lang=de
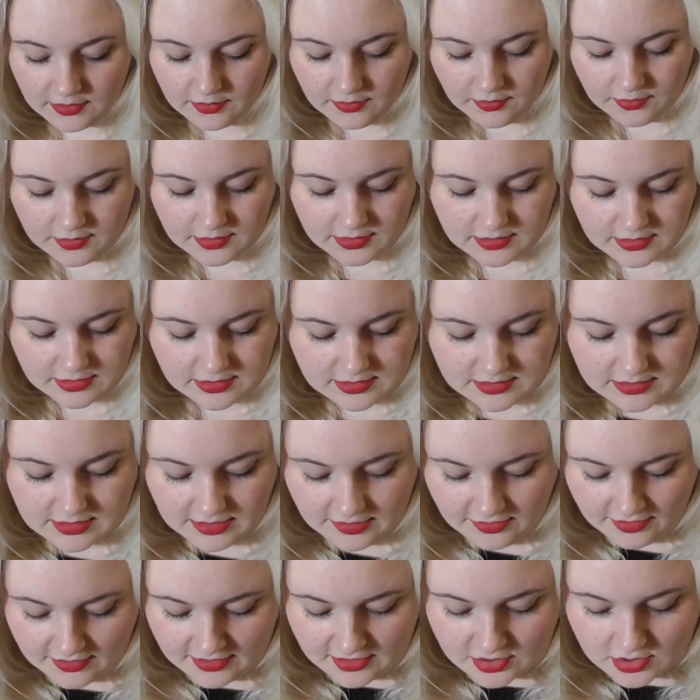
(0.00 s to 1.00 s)
Und
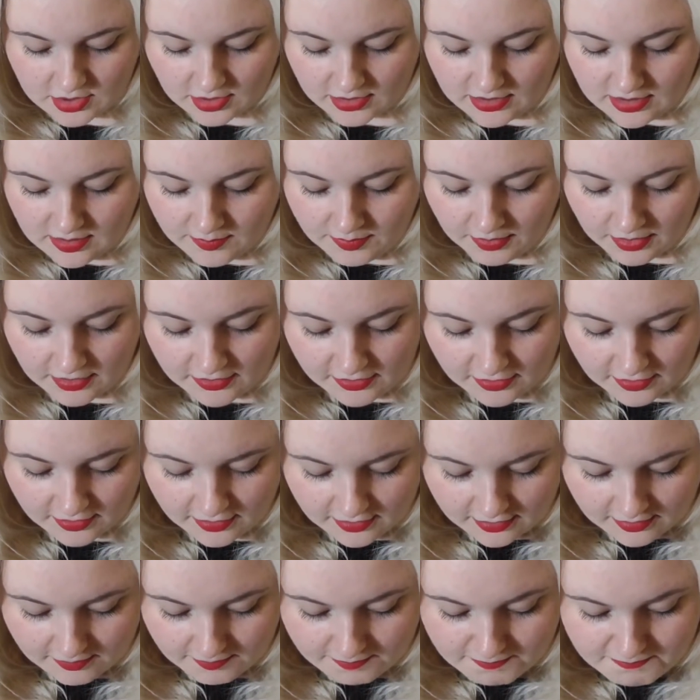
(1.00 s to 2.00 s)
ich sehe schon, die Box
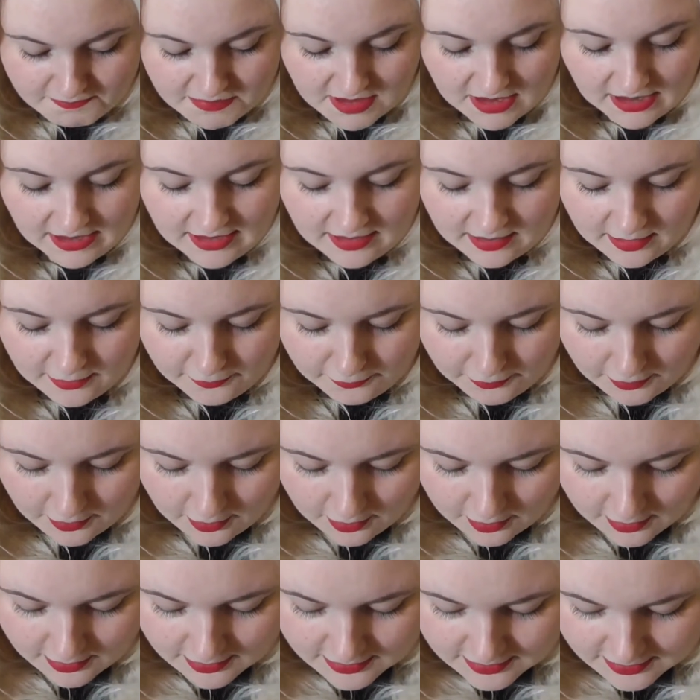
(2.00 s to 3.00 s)
ist prall
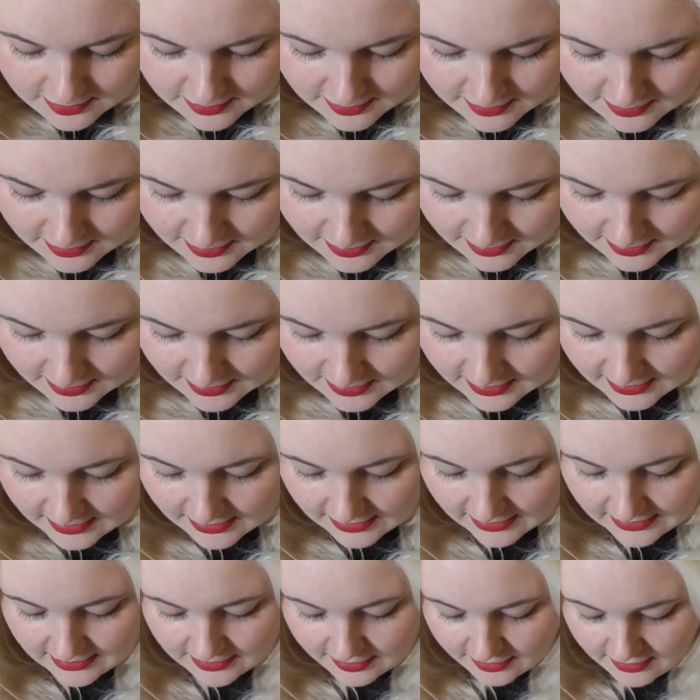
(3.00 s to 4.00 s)
gefüllt.
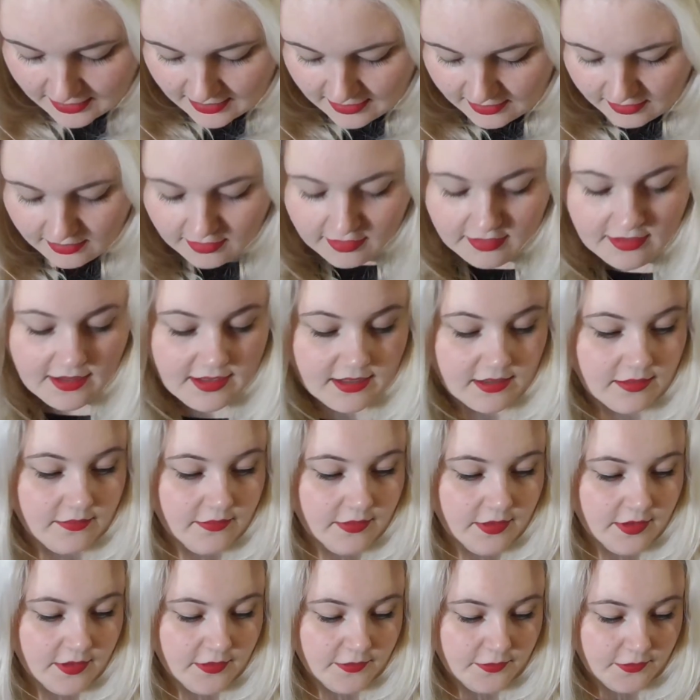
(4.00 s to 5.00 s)
Als erstes hätten
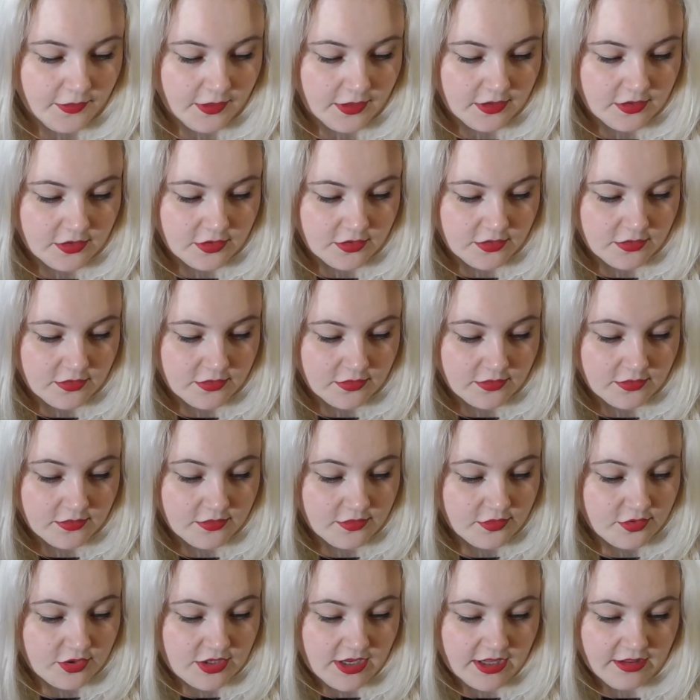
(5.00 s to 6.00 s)
wir von
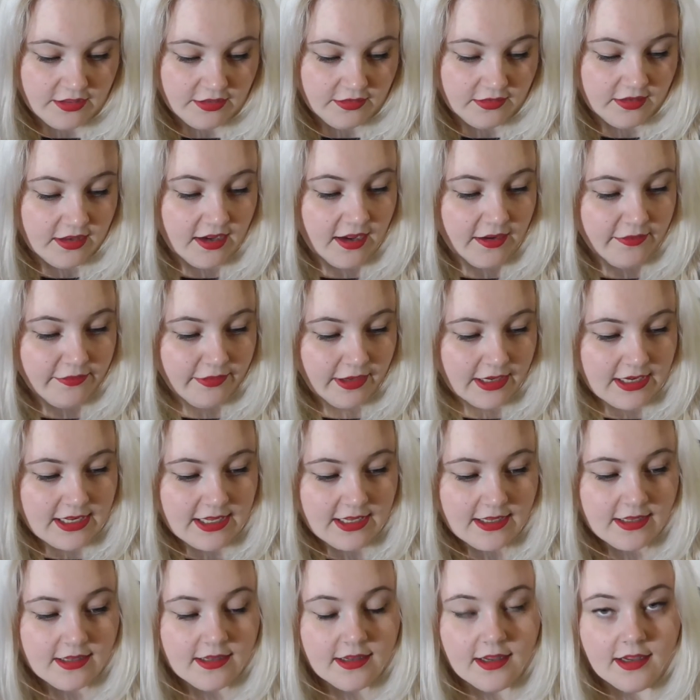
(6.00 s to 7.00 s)
Just
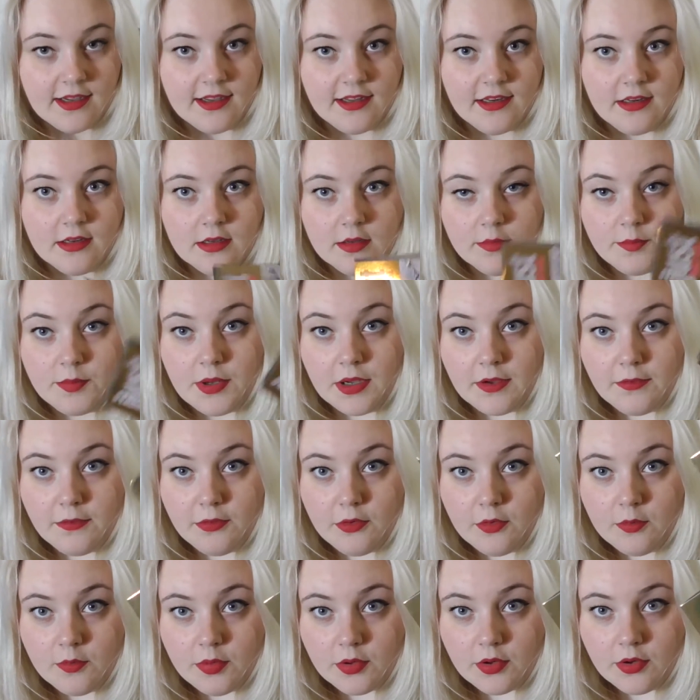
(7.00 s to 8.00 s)
Cavalli eine
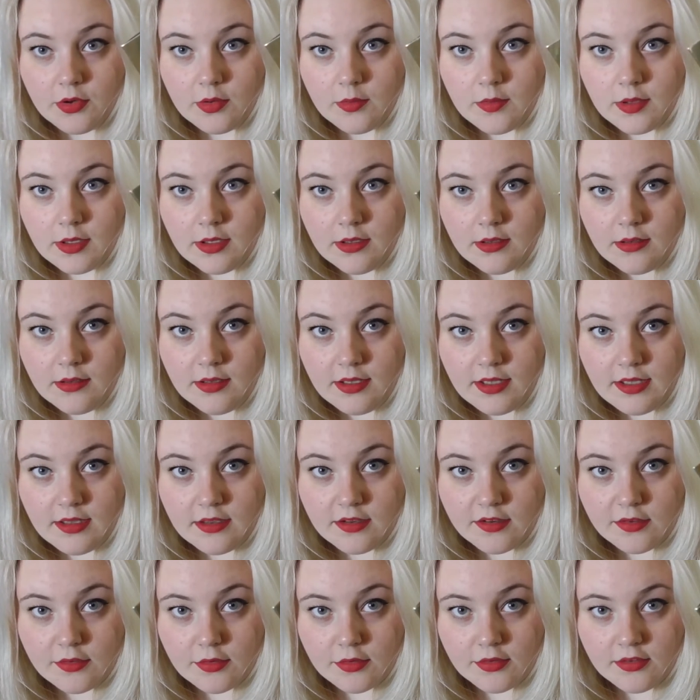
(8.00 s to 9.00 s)
Parfümprobe.
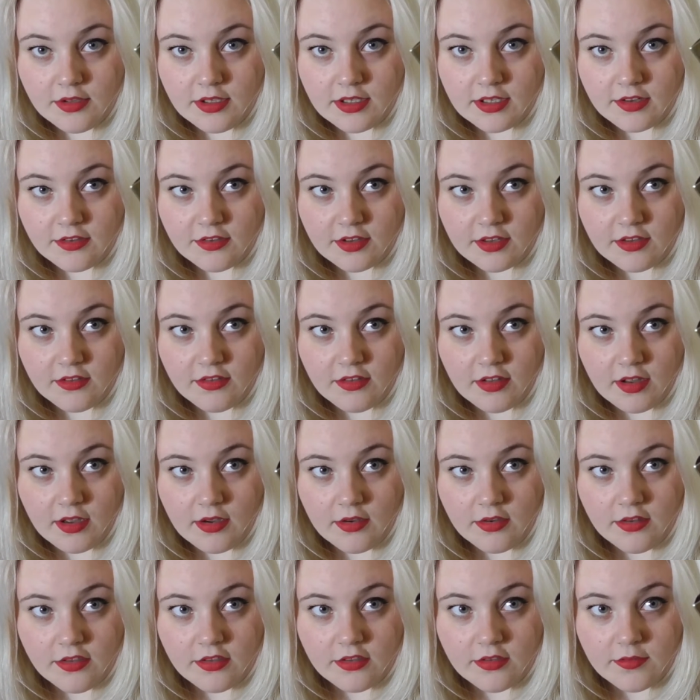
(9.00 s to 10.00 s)
Hier, so sieht das Ganze
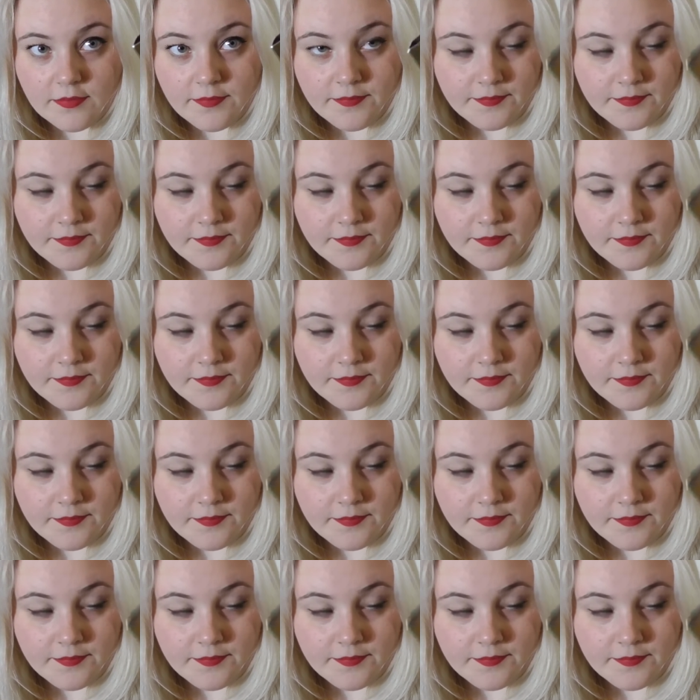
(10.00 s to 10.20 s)
aus.